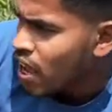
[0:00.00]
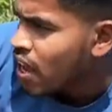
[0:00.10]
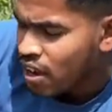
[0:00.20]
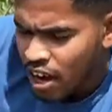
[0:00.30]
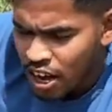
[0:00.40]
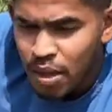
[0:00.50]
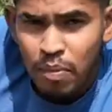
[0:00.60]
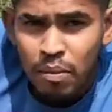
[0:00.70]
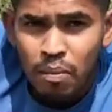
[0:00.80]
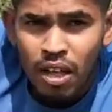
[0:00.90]
एक लकड़ी
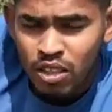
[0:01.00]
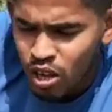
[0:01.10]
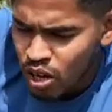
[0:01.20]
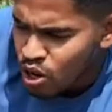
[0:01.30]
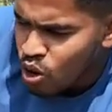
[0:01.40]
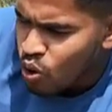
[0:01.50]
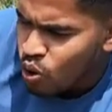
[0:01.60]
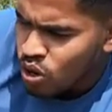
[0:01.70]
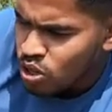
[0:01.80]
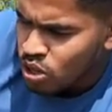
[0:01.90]
पर बांध कर
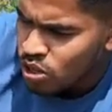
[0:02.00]
और